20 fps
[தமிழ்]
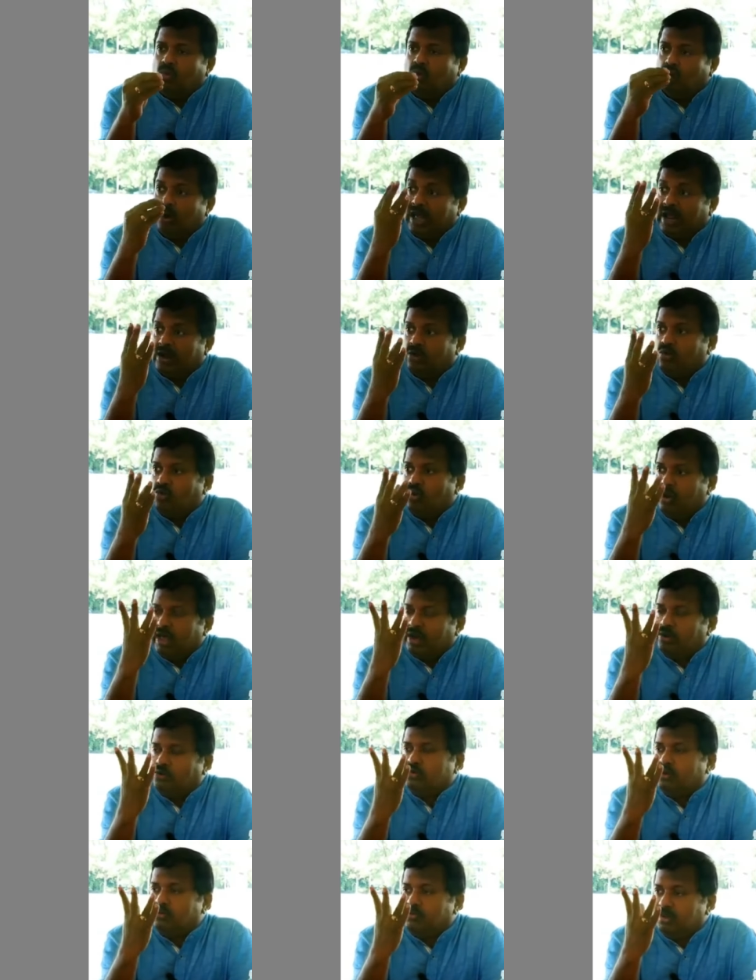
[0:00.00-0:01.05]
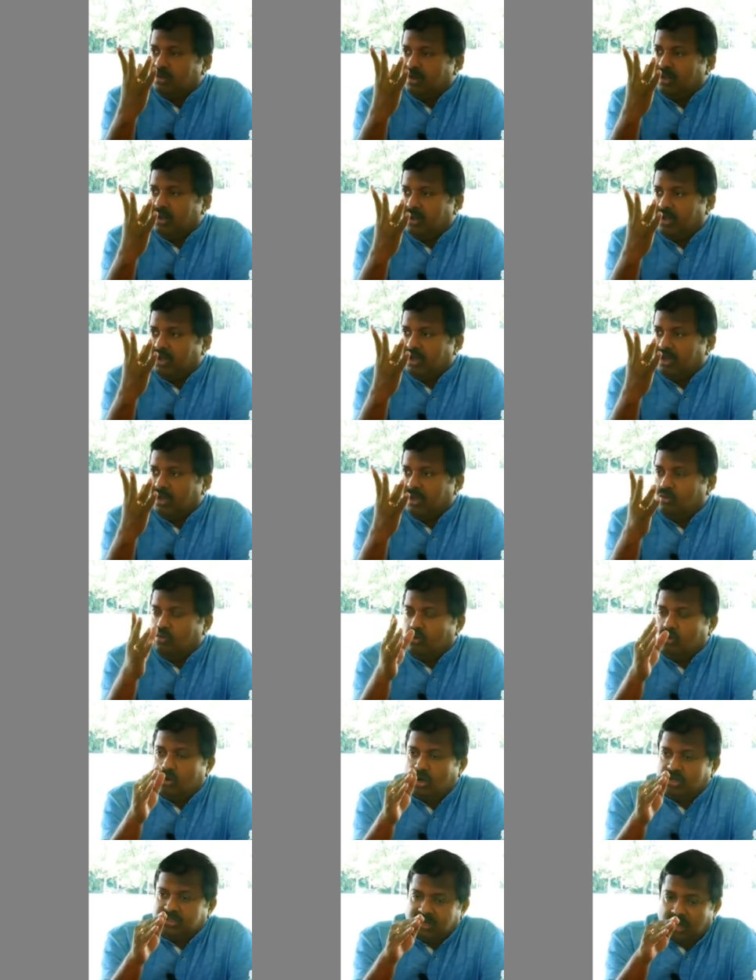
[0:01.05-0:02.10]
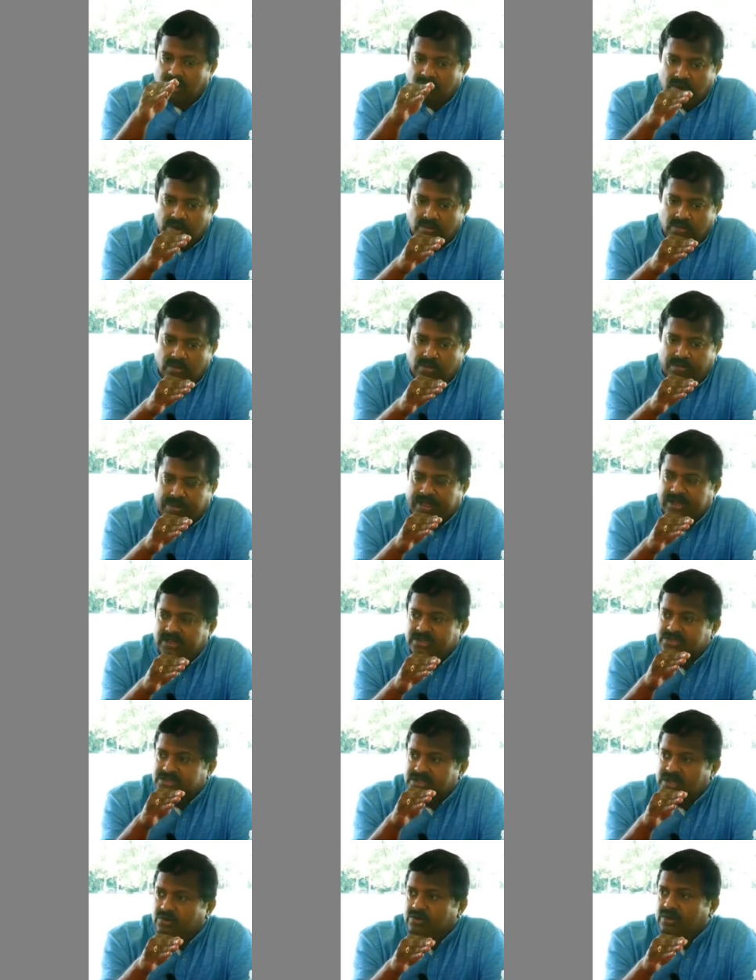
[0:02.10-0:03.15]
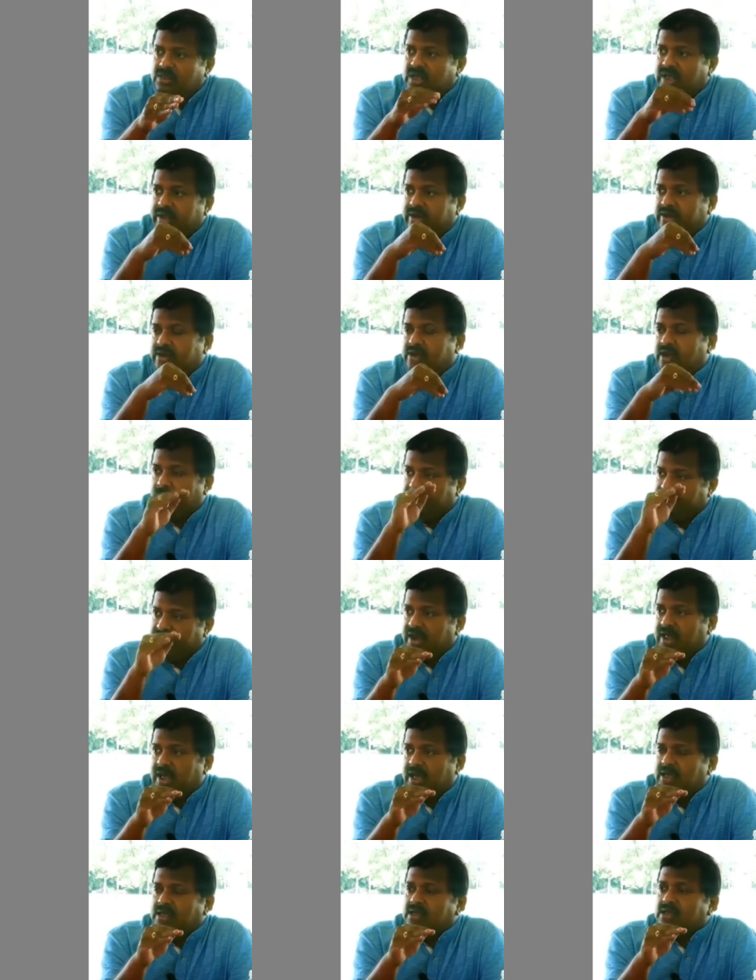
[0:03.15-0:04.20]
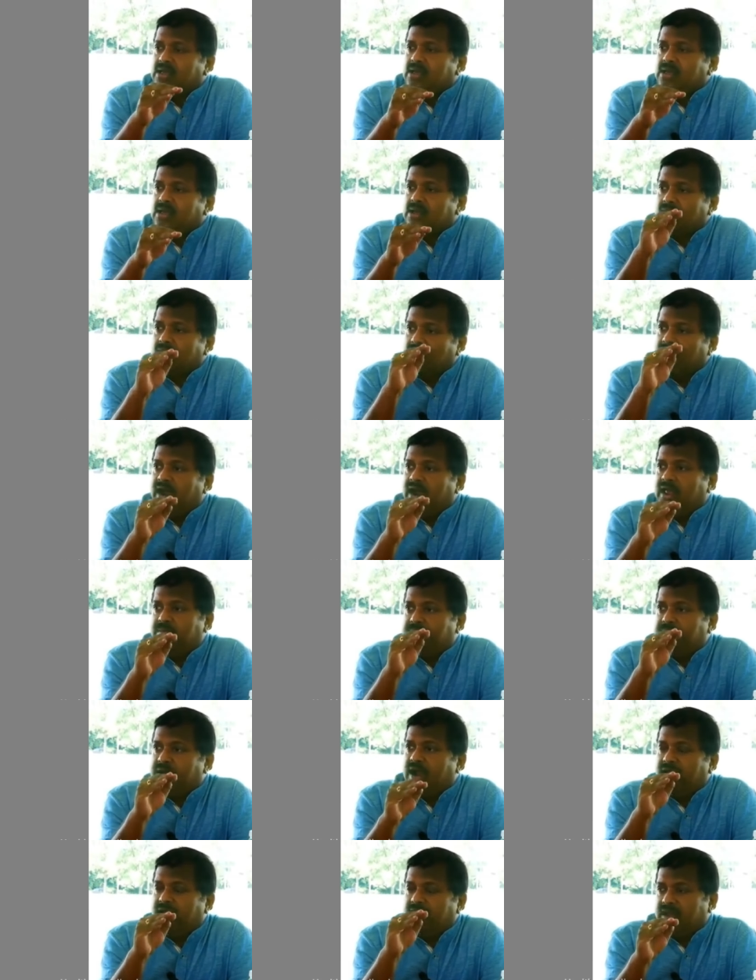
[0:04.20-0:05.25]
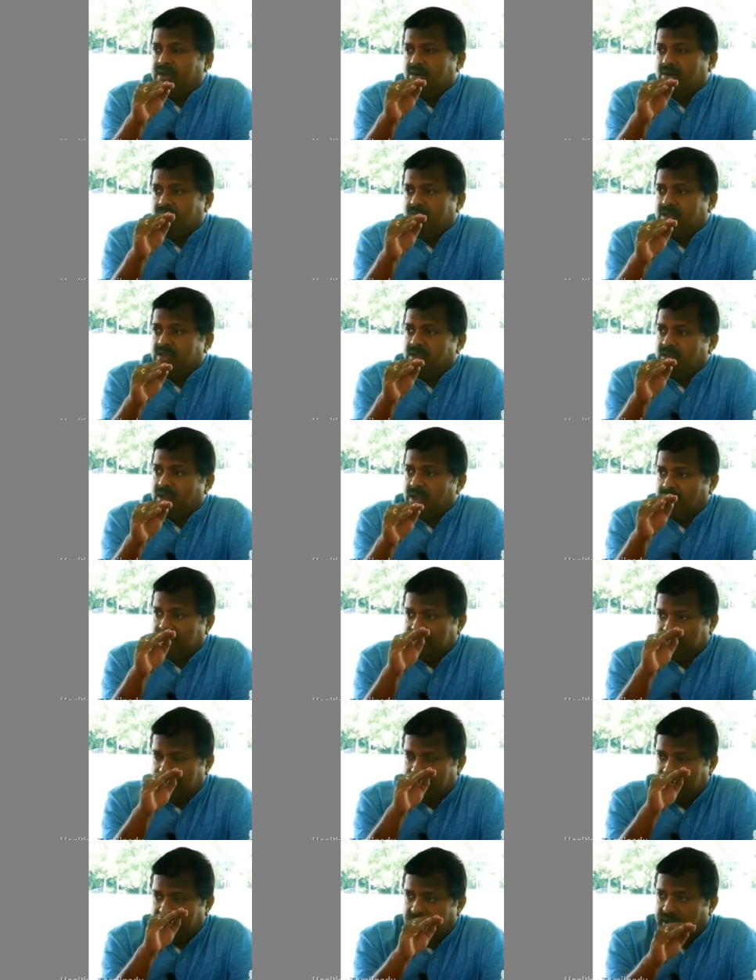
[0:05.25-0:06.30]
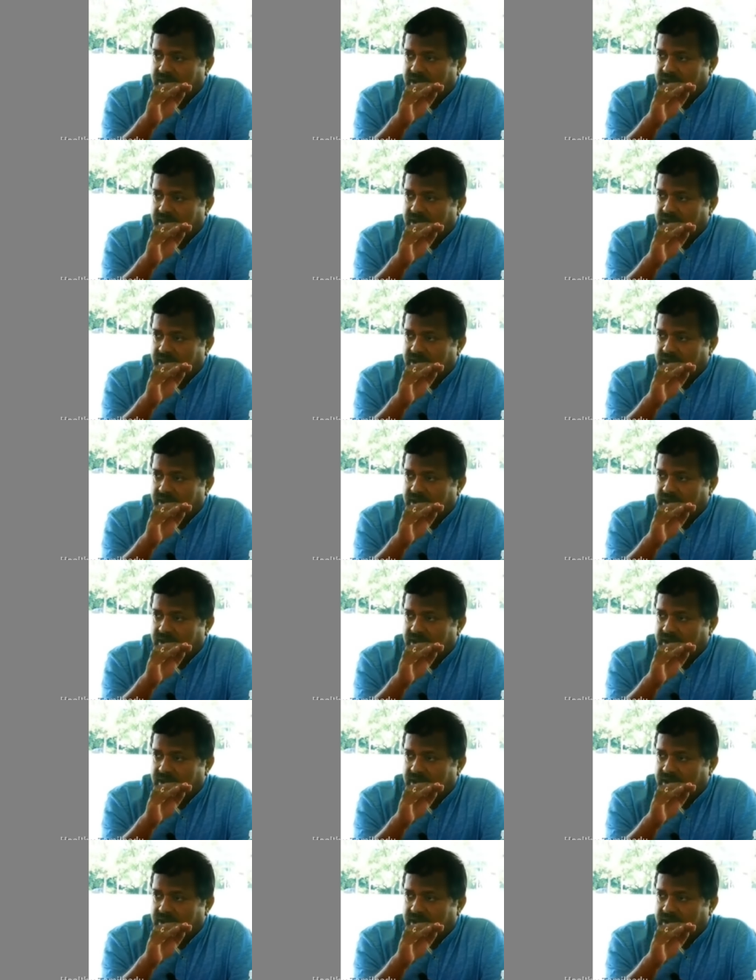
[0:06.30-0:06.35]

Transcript: ஒரு இரநூறு இரநூத்தம்பதுன்னு இருக்குது குட் கொலஸ்ட்ரால் வெறும் பதினஞ்சு இருபது தான் இருக்குது அப்படின்னா கண்டிப்பாக நீங்கள் வந்து அந்த